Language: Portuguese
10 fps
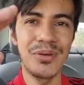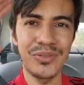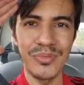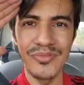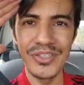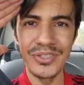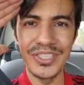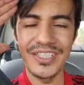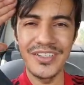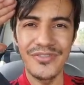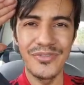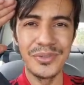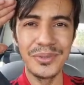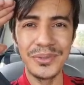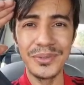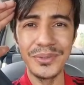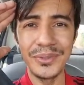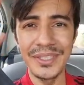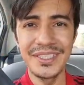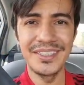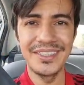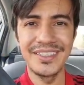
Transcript: próximo vídeo, gente. Fui.